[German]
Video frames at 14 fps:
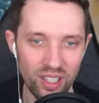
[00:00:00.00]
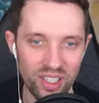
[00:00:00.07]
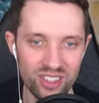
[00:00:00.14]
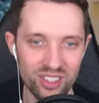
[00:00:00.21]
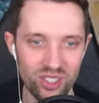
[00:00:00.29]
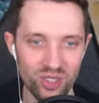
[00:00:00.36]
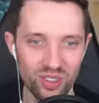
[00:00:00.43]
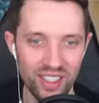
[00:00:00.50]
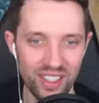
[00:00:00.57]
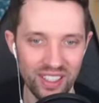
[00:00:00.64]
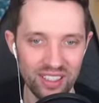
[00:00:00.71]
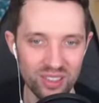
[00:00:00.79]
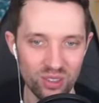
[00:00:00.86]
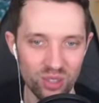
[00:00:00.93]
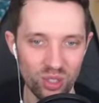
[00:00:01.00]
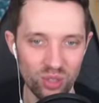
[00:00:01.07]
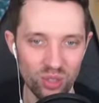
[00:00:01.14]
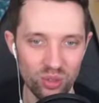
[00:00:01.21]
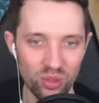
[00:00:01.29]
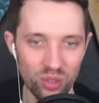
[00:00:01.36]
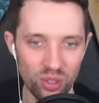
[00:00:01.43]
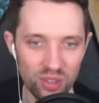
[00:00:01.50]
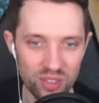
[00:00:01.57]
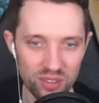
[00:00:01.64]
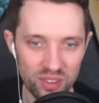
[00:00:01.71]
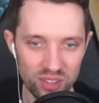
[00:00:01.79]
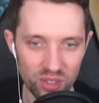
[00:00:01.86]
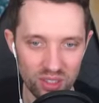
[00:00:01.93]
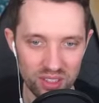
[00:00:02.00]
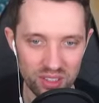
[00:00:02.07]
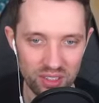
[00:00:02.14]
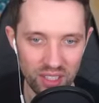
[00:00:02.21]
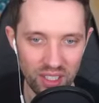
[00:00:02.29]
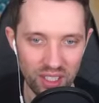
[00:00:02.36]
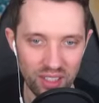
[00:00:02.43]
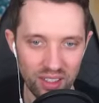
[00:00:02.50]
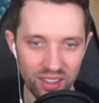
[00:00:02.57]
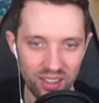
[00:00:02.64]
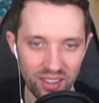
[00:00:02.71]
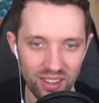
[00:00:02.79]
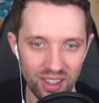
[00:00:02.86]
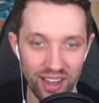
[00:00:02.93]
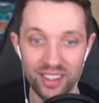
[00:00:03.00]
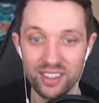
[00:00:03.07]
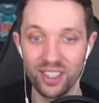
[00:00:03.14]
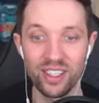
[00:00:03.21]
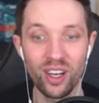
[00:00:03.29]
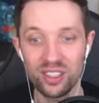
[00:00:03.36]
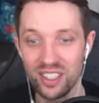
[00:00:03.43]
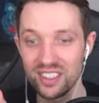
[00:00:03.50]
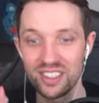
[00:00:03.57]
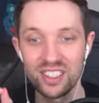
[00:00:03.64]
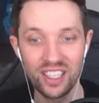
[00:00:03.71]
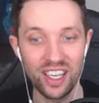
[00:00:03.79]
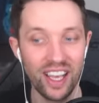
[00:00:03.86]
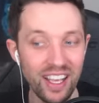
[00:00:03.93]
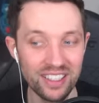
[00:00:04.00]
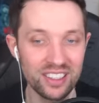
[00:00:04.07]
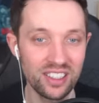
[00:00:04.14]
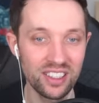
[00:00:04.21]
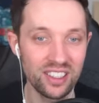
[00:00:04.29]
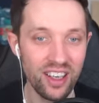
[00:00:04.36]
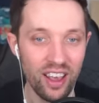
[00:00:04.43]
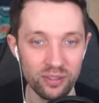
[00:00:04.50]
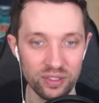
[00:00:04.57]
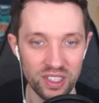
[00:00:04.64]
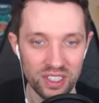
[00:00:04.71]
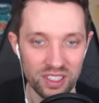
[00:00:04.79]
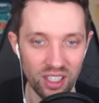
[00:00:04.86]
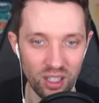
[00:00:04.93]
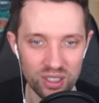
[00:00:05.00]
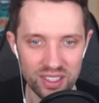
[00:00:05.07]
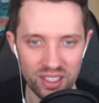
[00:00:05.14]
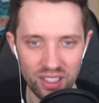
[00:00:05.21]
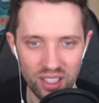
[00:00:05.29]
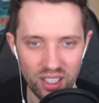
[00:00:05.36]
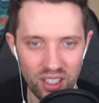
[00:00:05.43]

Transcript: Das ist schon nice. Und Holz, oh, wie sieht Holz aus? Alter, doch, das sieht richtig heftig aus.